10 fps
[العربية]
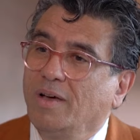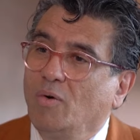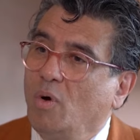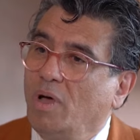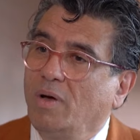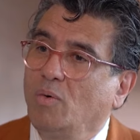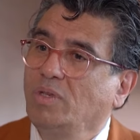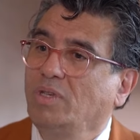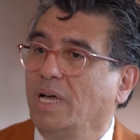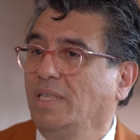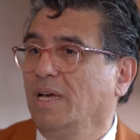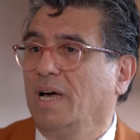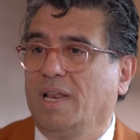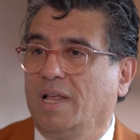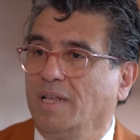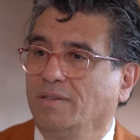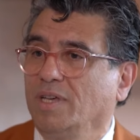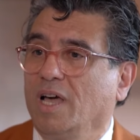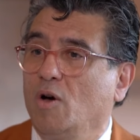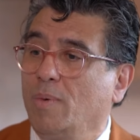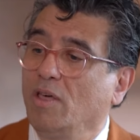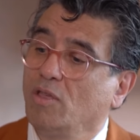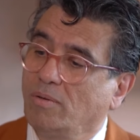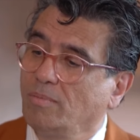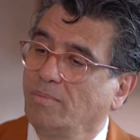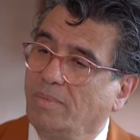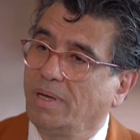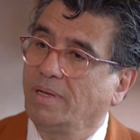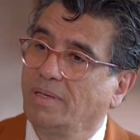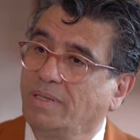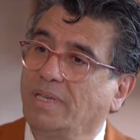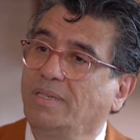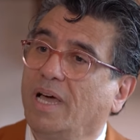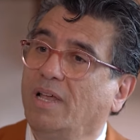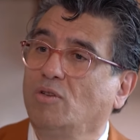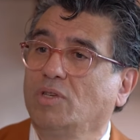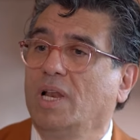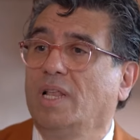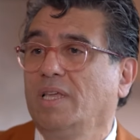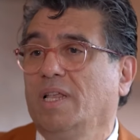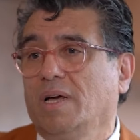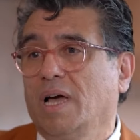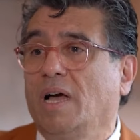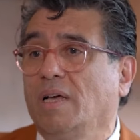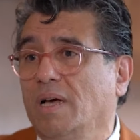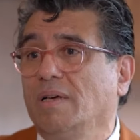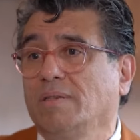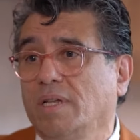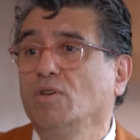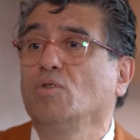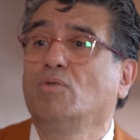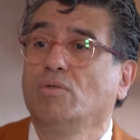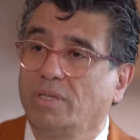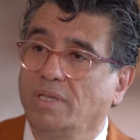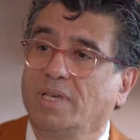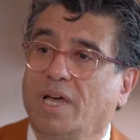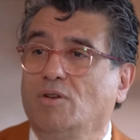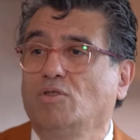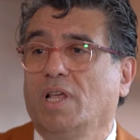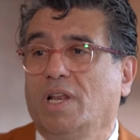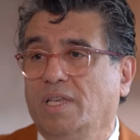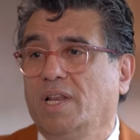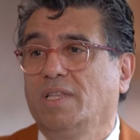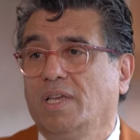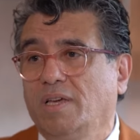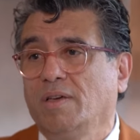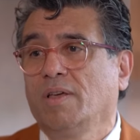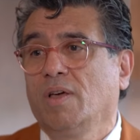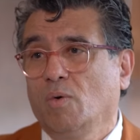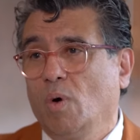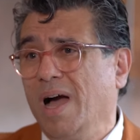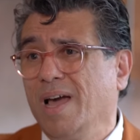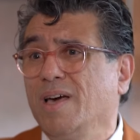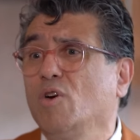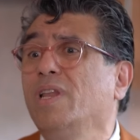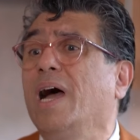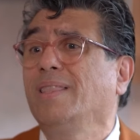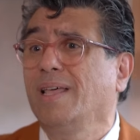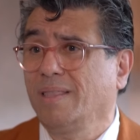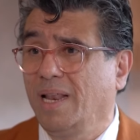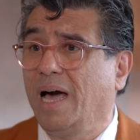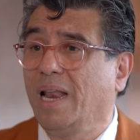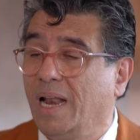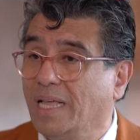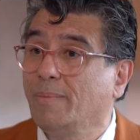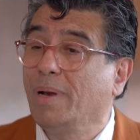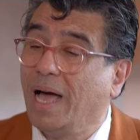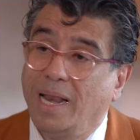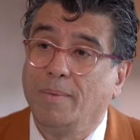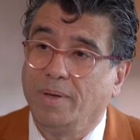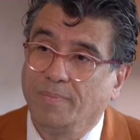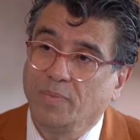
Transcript: ووزعت على الاصدقاء وبعضهم استنسخ النسخه التي صديقه استنسخ النسخه التي لديه وهكذا كنا حتى نطلع على الادب العالمي.